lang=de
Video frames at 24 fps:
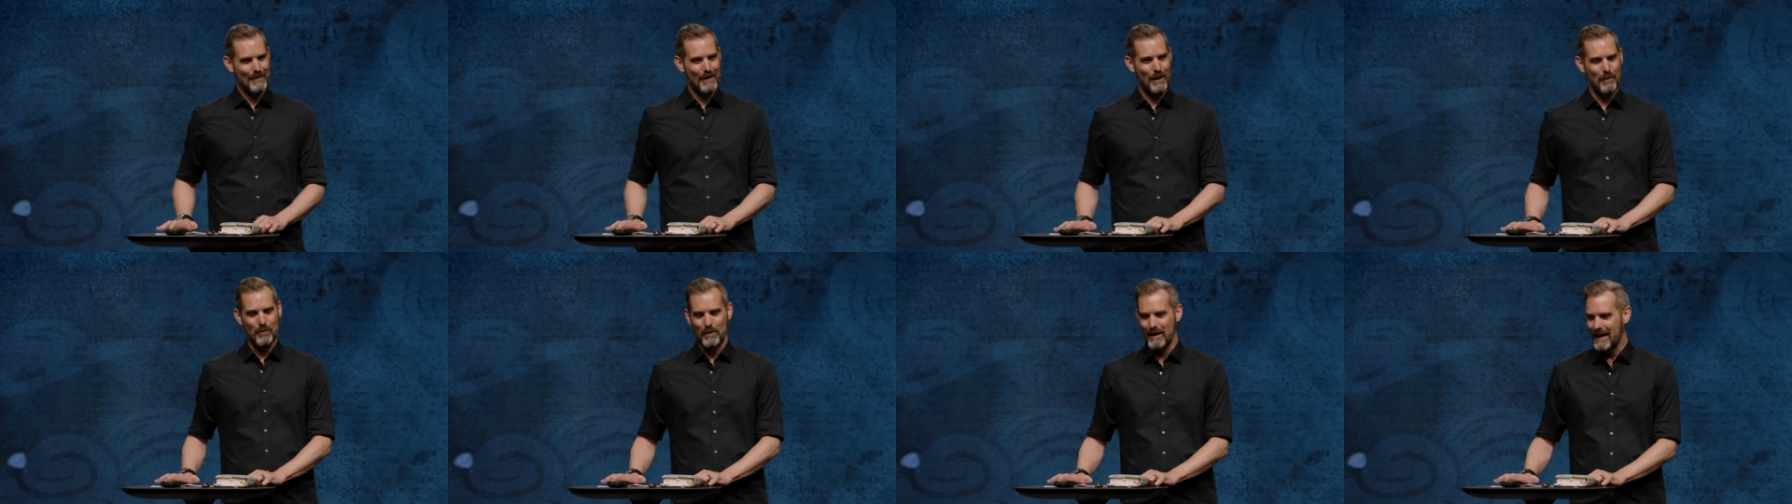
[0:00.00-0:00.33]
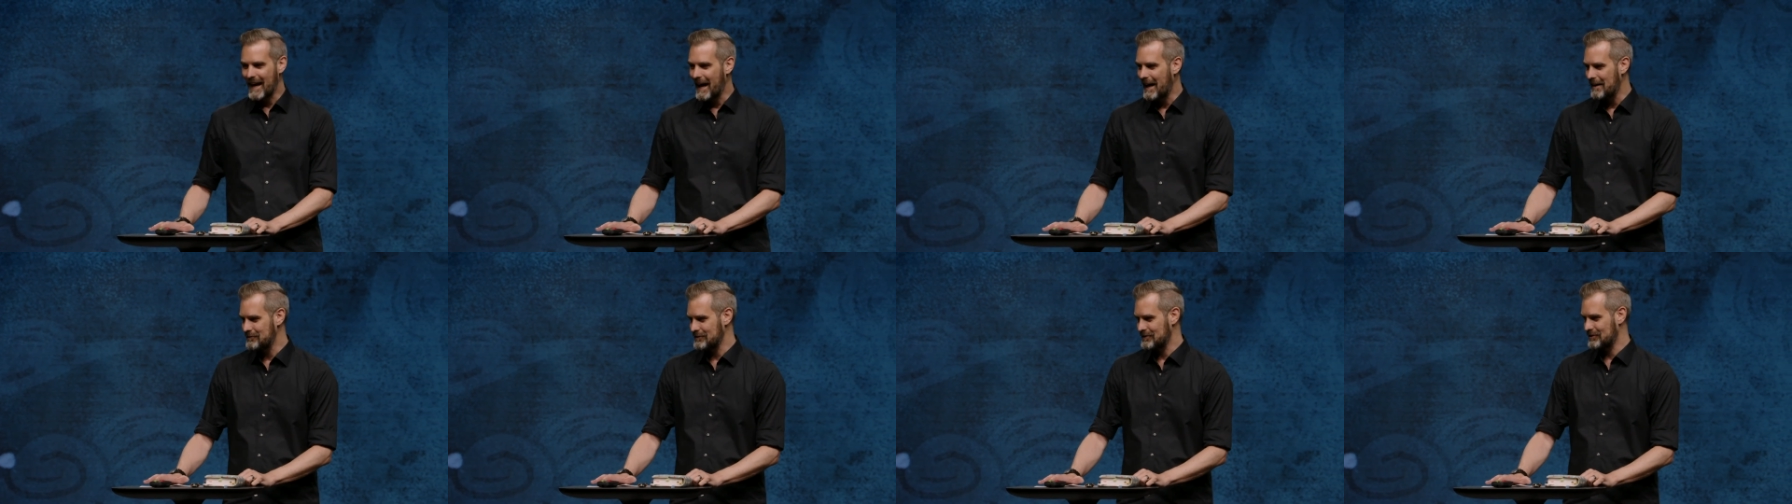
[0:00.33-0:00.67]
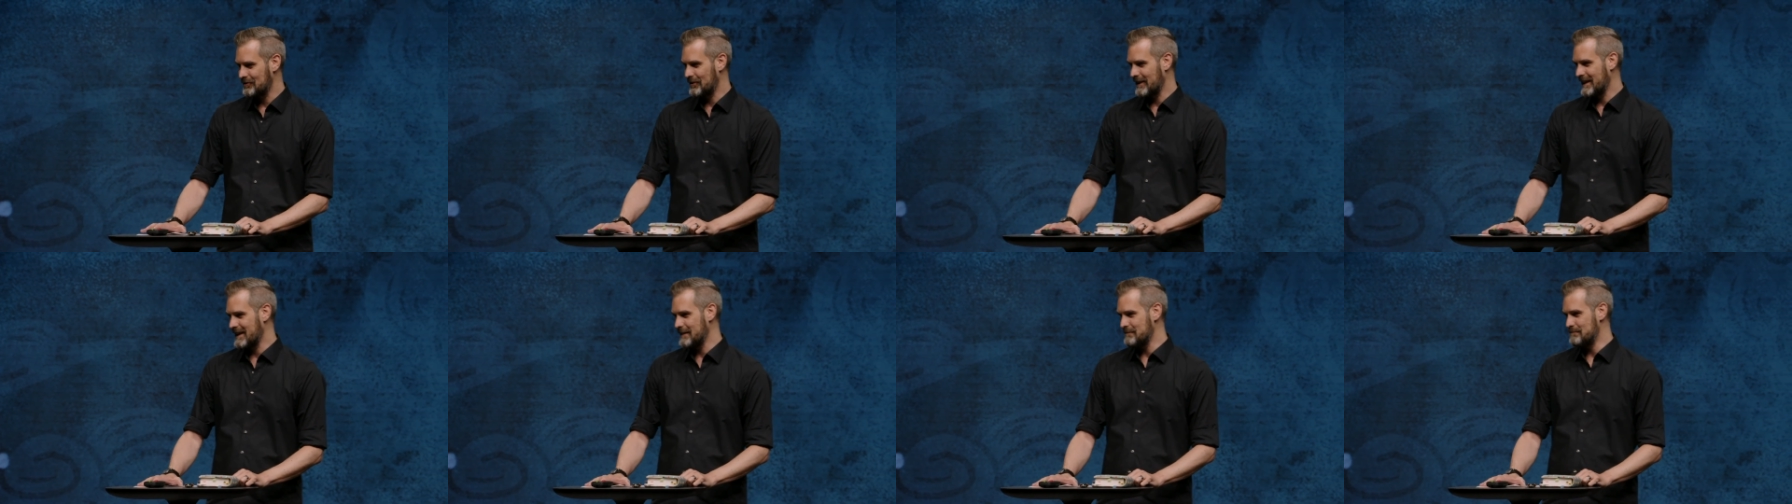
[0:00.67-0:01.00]
We have a
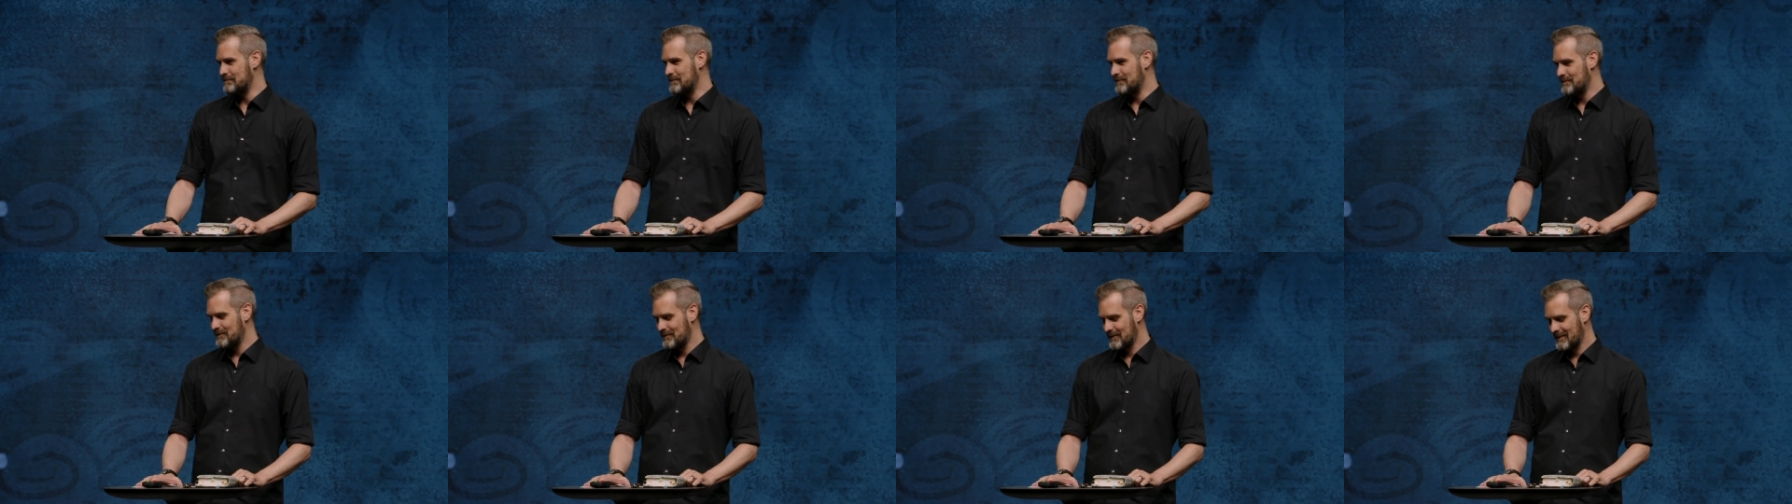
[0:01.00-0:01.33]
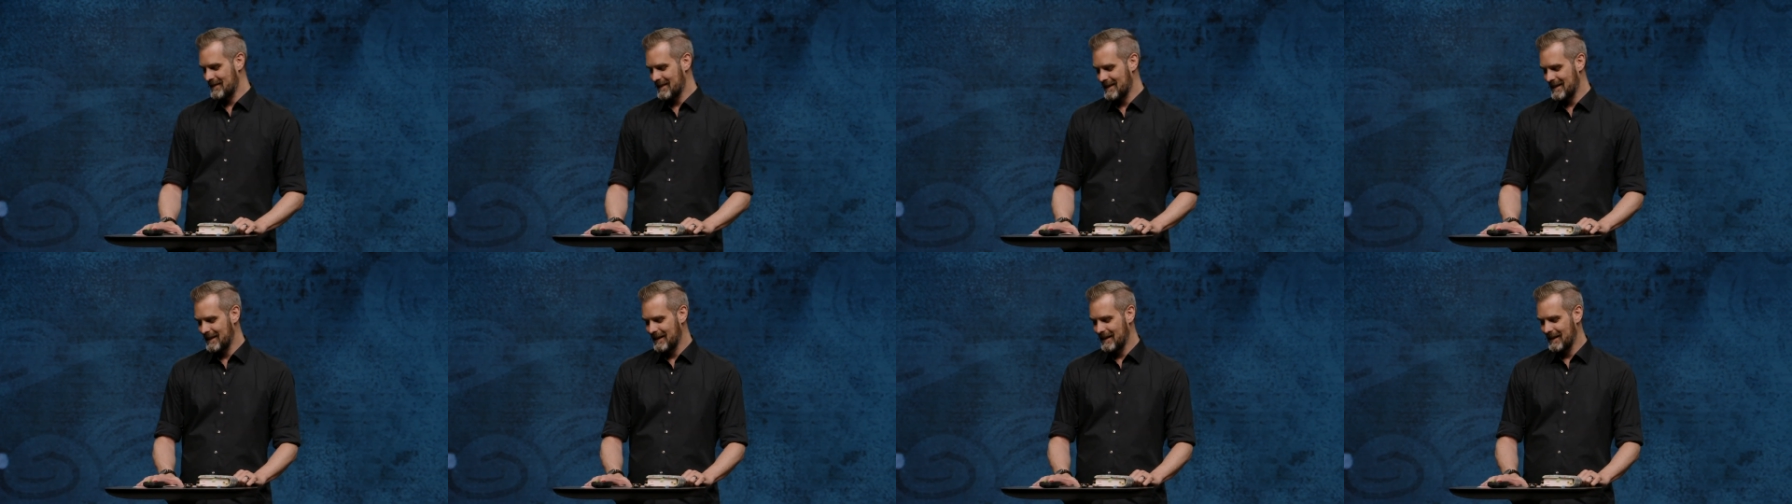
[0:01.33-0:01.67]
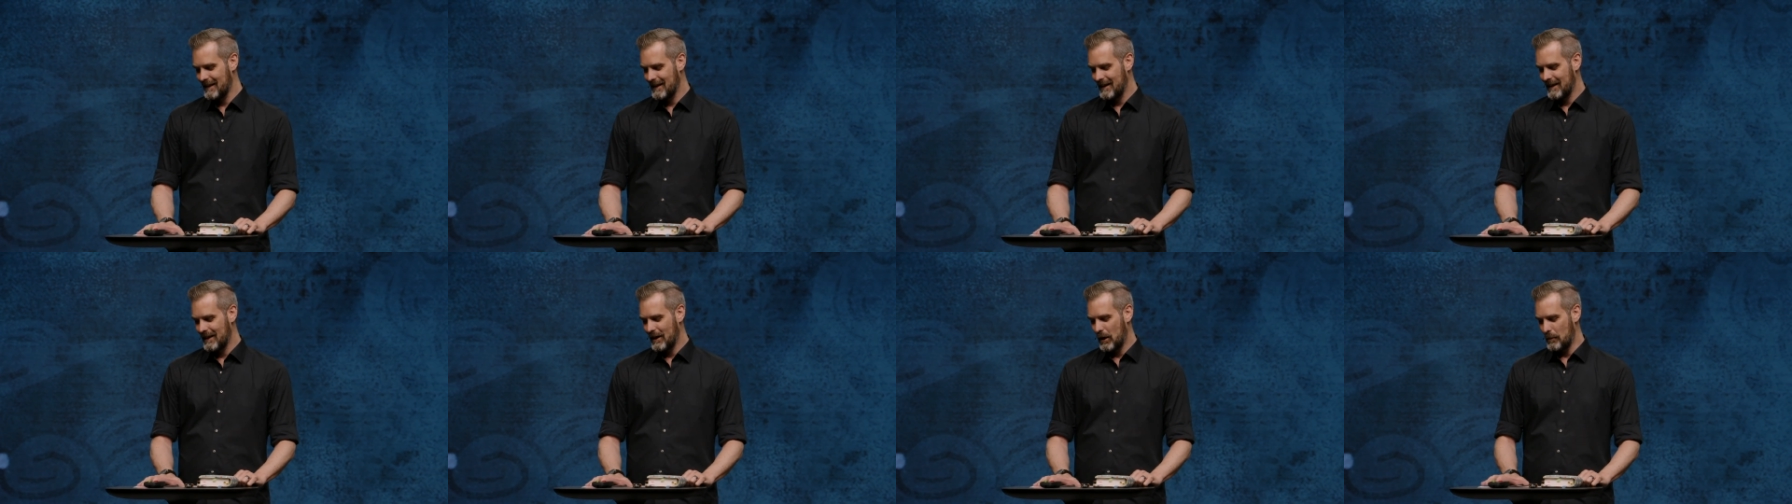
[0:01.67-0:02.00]
dream.
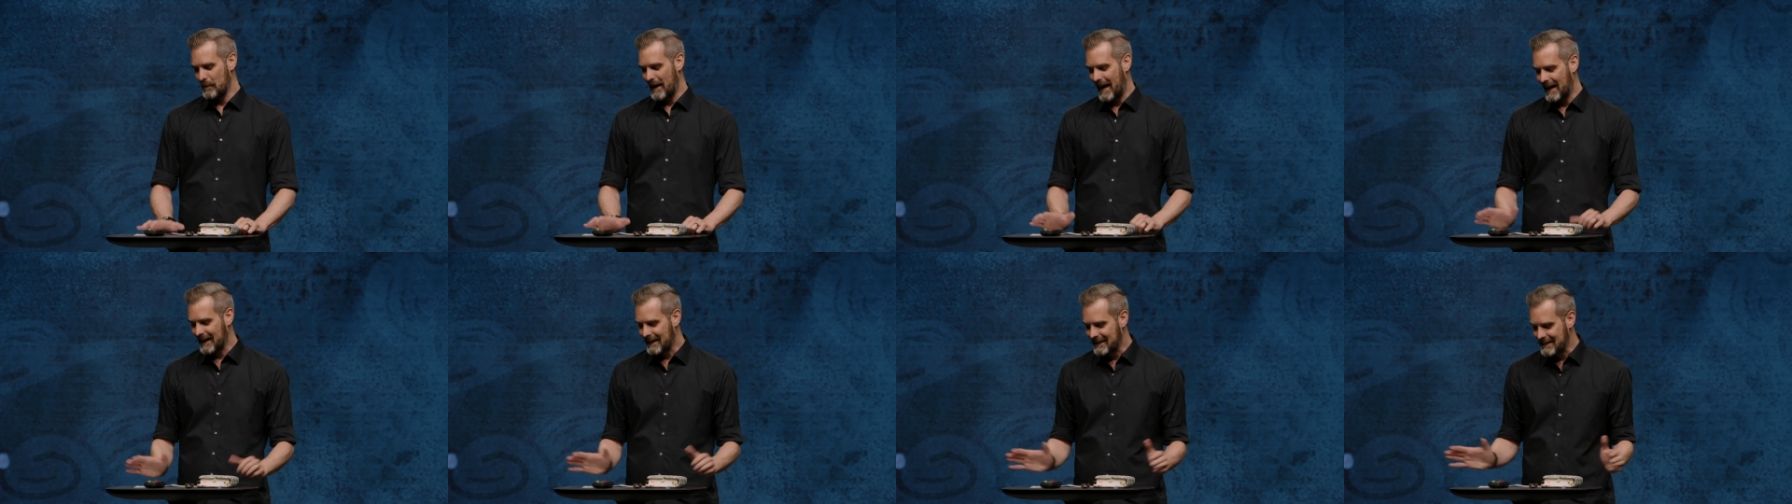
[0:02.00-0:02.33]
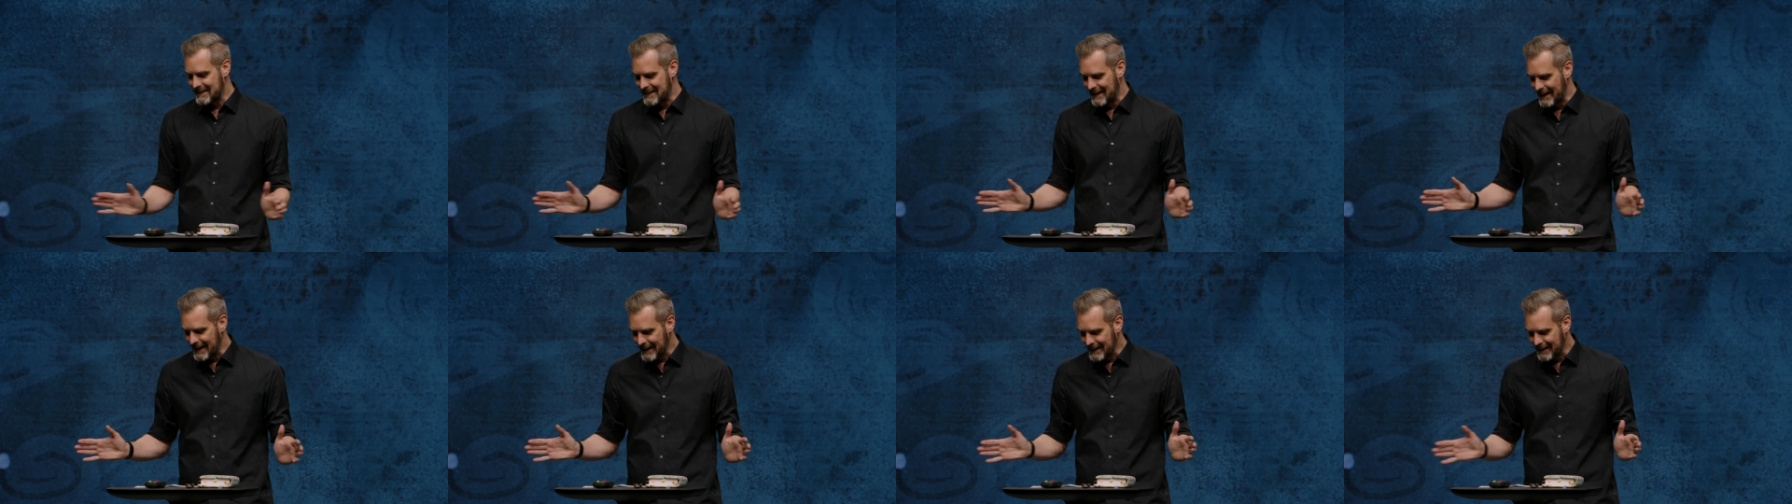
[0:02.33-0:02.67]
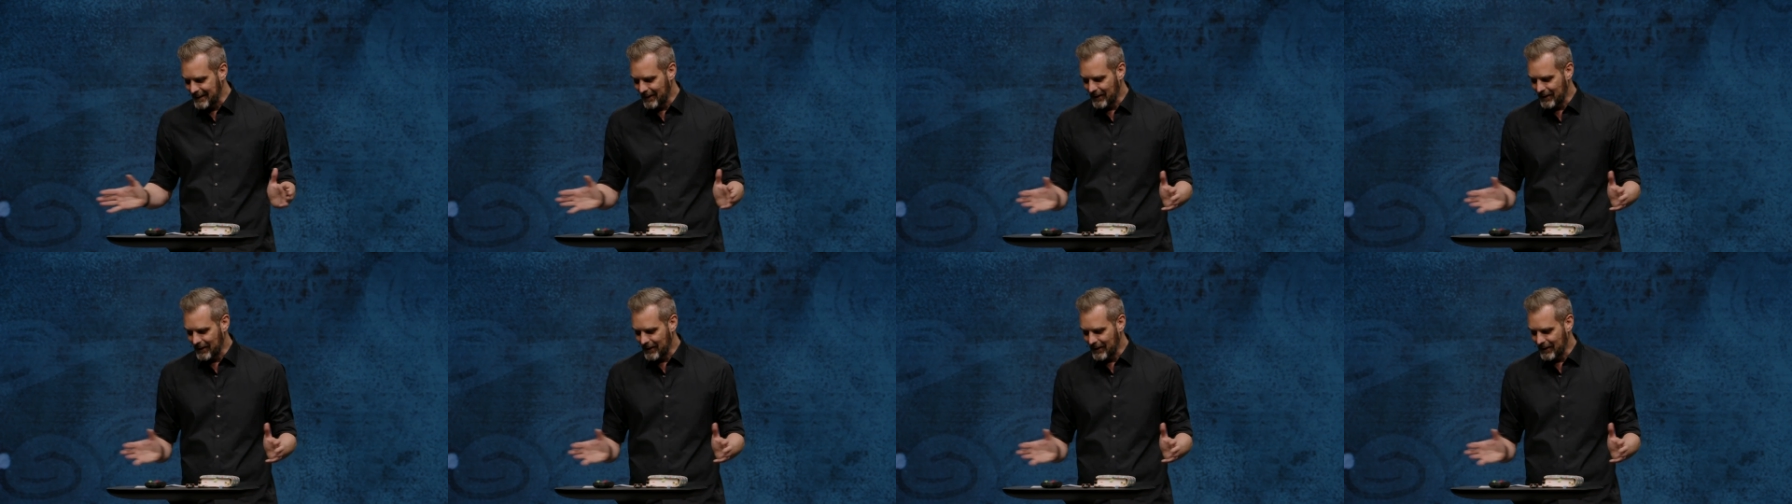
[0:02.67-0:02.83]
Und wir haben gesehen,